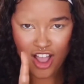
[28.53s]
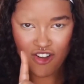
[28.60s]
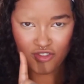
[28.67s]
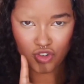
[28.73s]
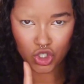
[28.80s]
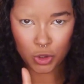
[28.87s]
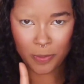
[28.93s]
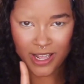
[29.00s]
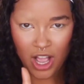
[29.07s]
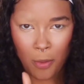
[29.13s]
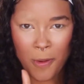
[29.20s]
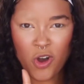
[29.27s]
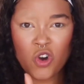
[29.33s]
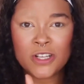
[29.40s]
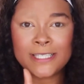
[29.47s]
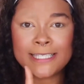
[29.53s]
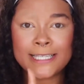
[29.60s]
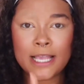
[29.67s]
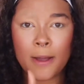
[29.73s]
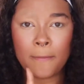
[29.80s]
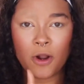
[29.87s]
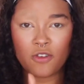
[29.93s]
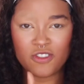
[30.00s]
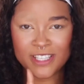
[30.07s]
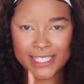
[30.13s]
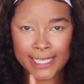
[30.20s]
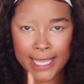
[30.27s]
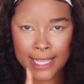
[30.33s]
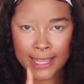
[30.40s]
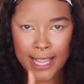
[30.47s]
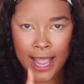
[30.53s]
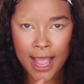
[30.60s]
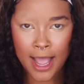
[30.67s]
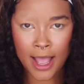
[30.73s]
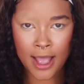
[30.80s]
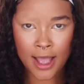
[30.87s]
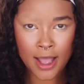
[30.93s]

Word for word: Vou explicar uma coisinha pra você, tá?